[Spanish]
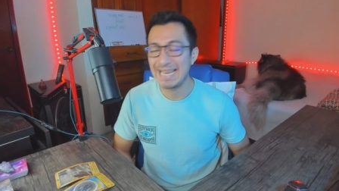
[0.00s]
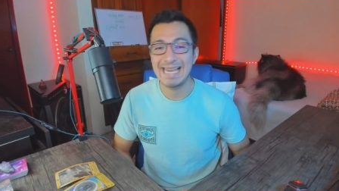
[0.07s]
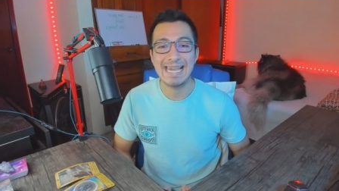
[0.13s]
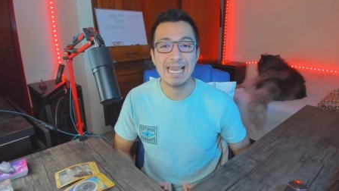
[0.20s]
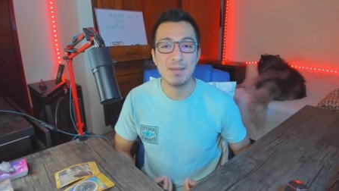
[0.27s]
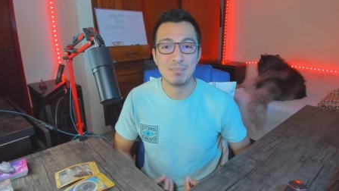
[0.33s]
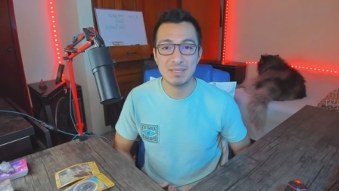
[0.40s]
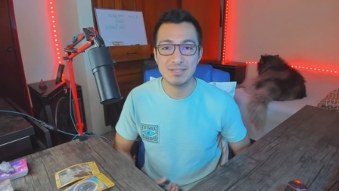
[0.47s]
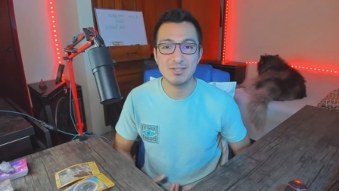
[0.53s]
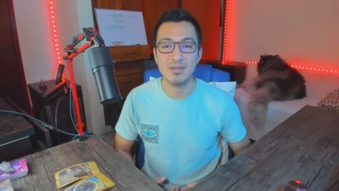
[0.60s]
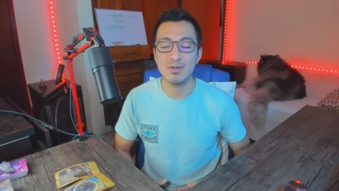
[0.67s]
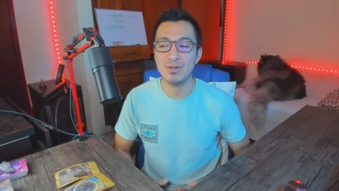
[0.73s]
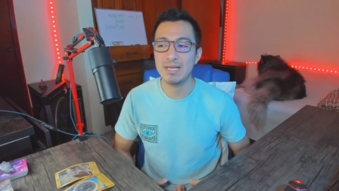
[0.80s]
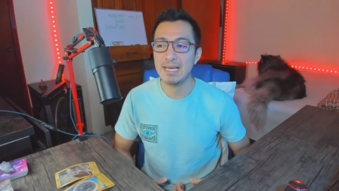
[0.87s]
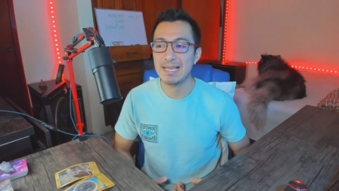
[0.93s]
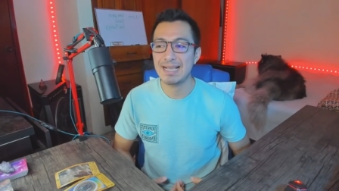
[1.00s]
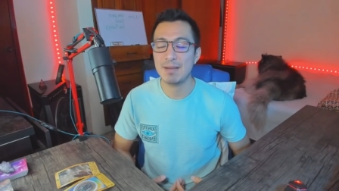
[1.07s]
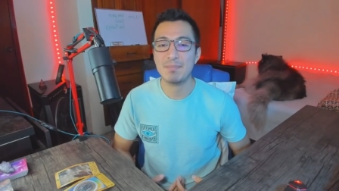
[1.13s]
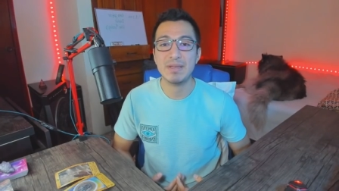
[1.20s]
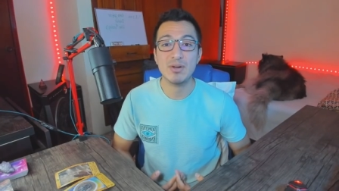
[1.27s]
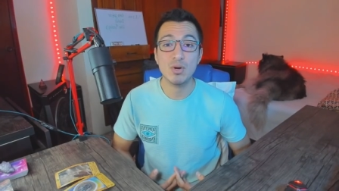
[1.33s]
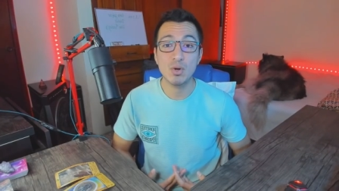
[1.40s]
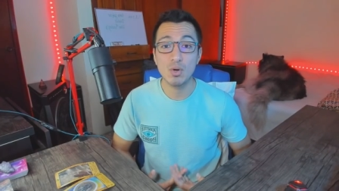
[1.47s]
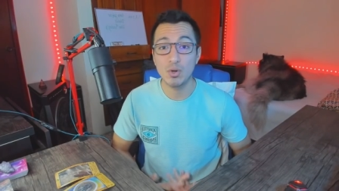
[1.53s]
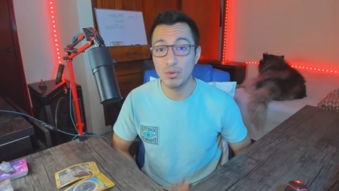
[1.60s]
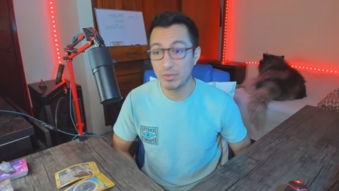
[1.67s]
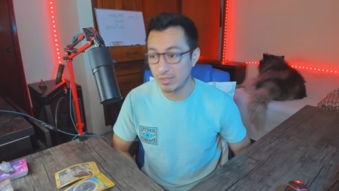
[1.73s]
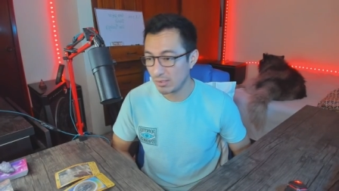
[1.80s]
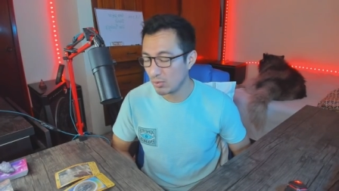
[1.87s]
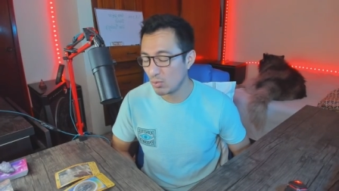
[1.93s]
La misión, el camino
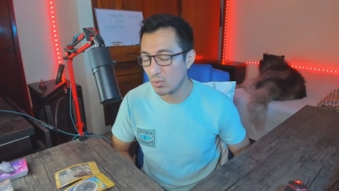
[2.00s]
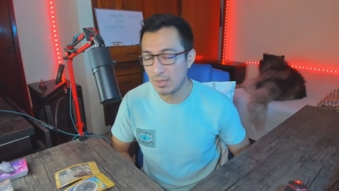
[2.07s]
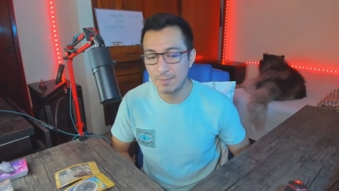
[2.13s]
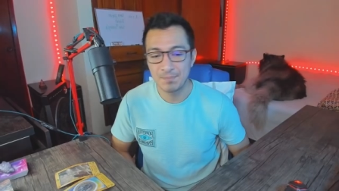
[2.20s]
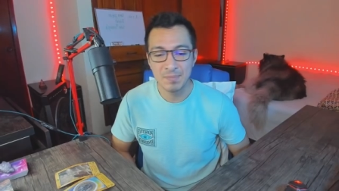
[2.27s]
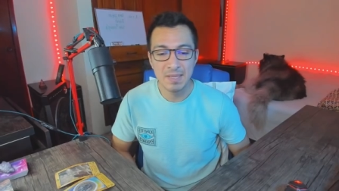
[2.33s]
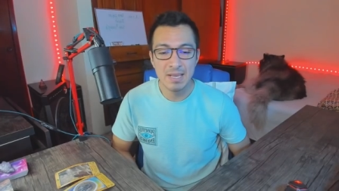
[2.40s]
continúa.